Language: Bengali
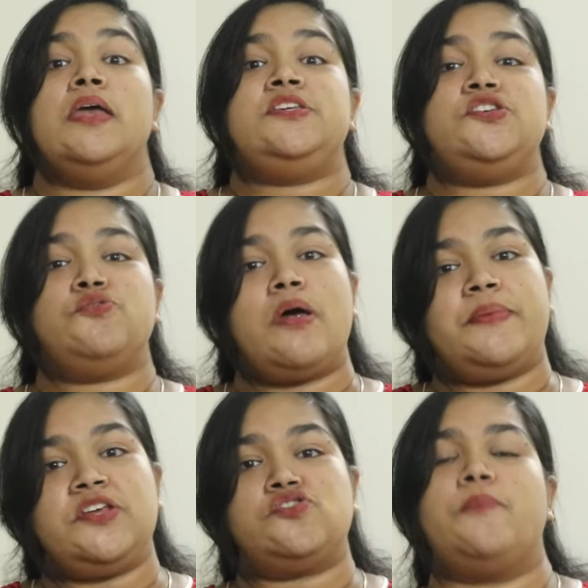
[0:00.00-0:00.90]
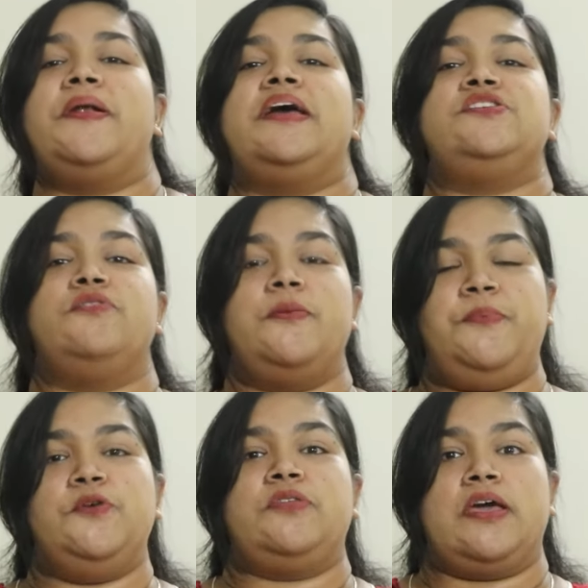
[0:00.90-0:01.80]
শিশুরা আমাদের সবার কাছে অনেক
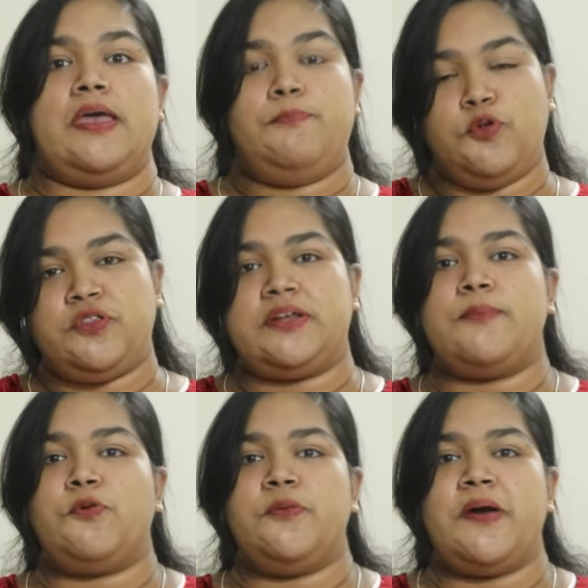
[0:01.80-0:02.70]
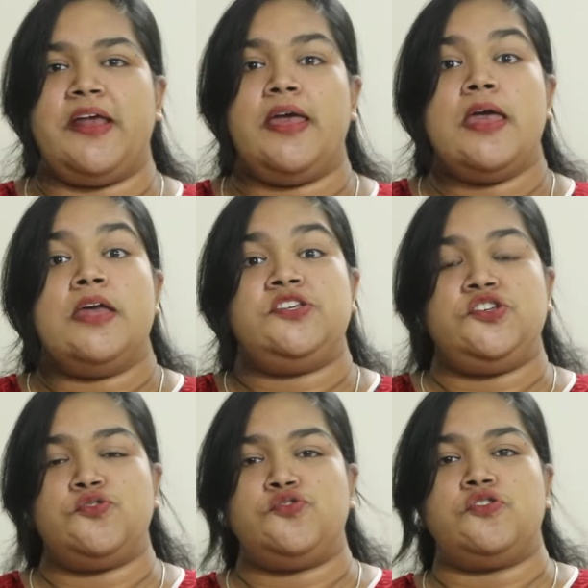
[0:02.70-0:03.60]
প্রিয় থাকে প্রত্যেকটা পরিবারে
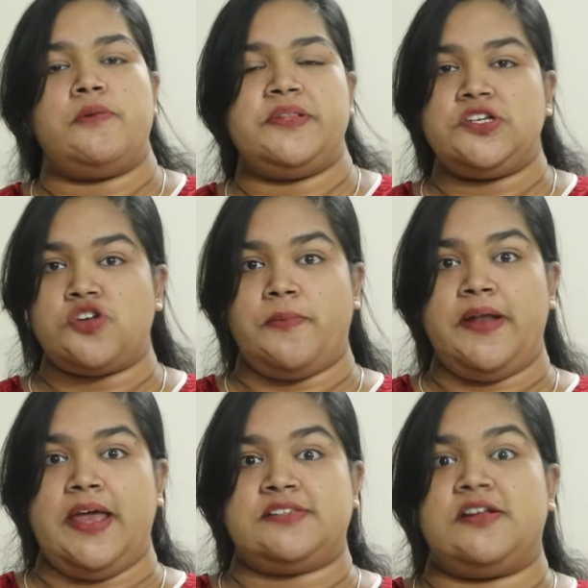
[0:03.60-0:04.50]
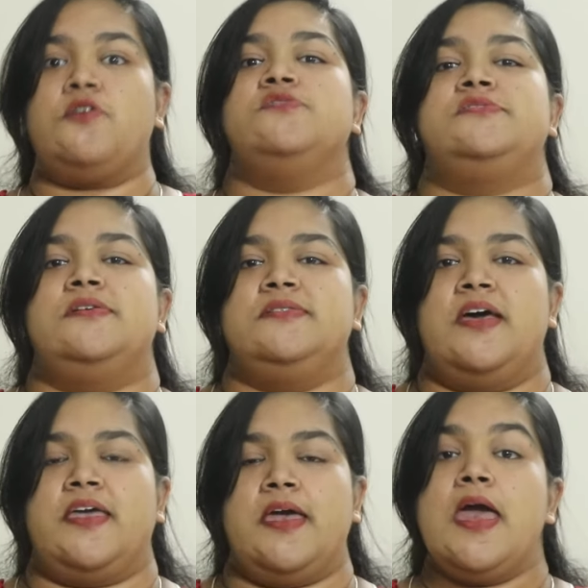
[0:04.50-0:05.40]
শিশুর জন্য আমাদের সবারই এক্সট্রা কনসার্ন
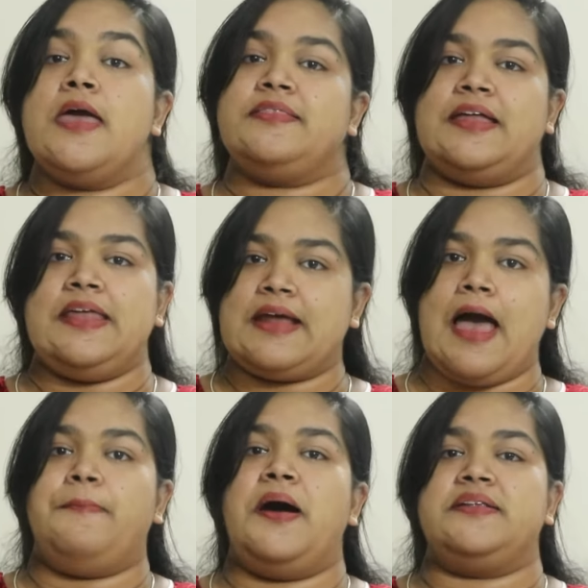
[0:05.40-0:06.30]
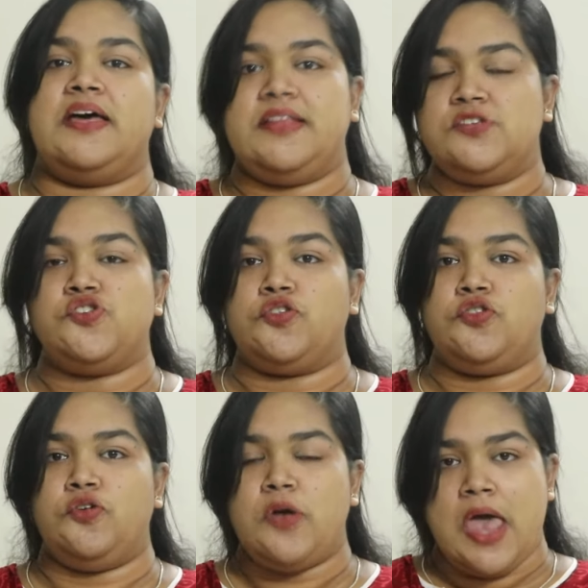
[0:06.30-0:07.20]
থাকে তাদের খাবার তাদের
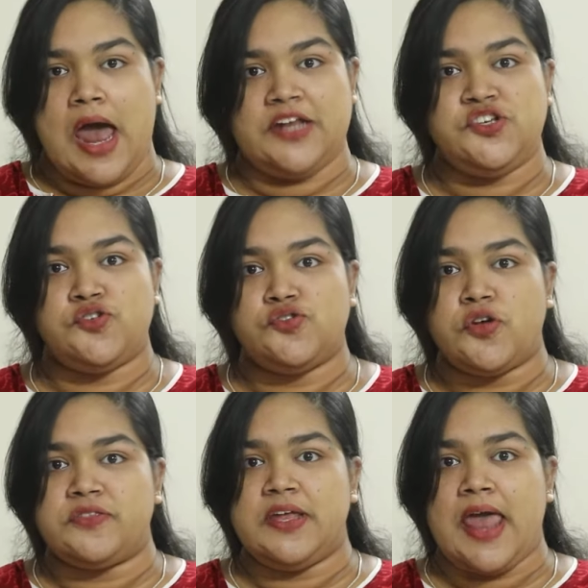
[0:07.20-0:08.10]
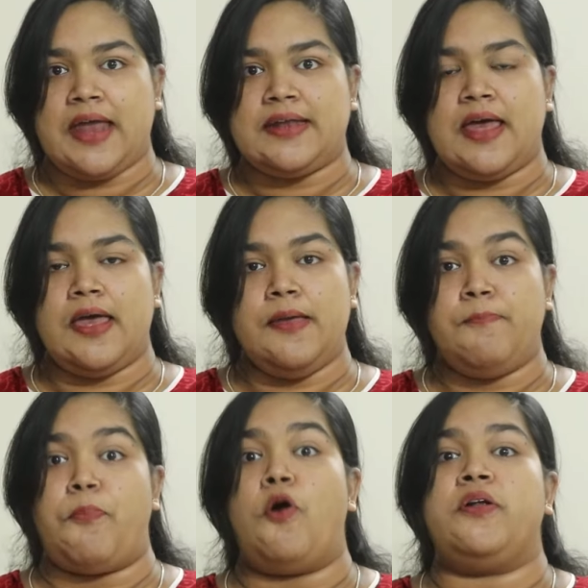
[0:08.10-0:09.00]
যত্ন আর শিশুর যত্নের একটা
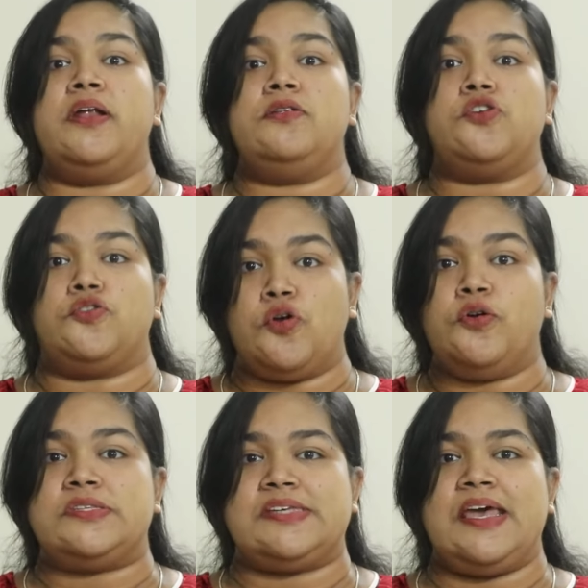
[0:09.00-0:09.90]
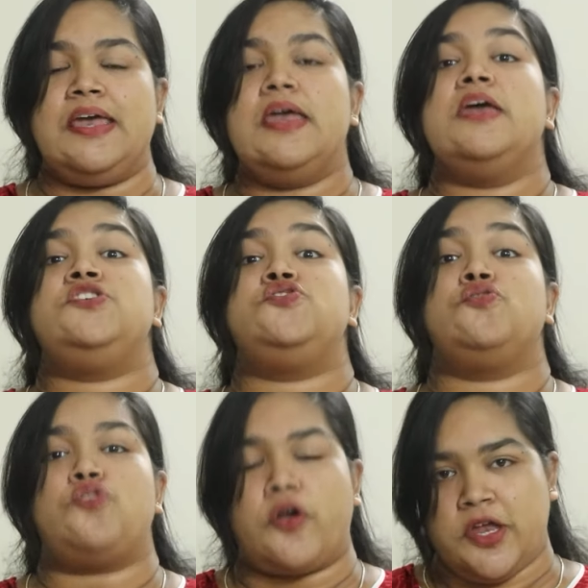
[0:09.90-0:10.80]
ইম্পর্ট্যান্ট যত্ন হচ্ছে
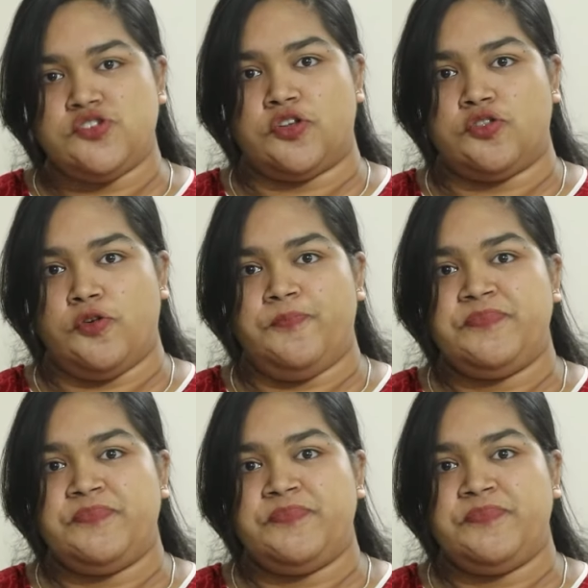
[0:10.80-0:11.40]
শিশুর ত্বকের যত্ন